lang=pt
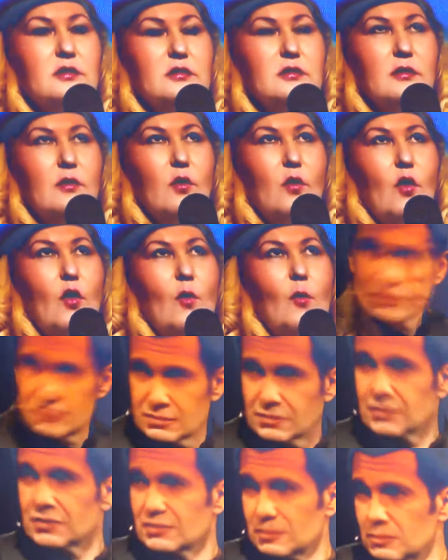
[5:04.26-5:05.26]
Perdão.
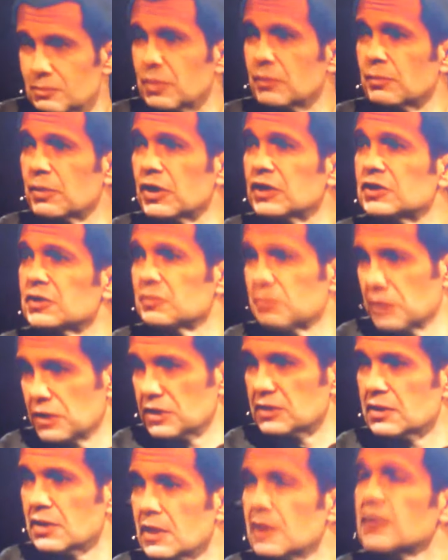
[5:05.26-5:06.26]

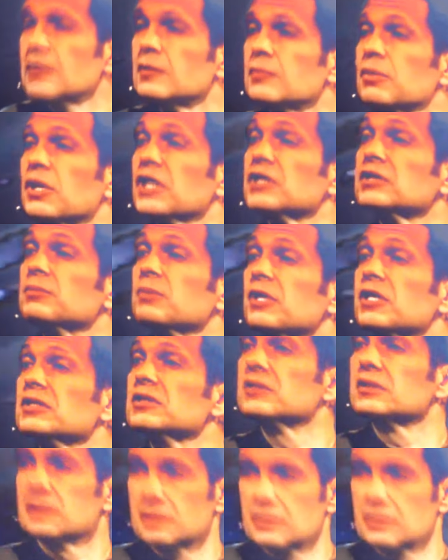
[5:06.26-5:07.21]
Então o apresentador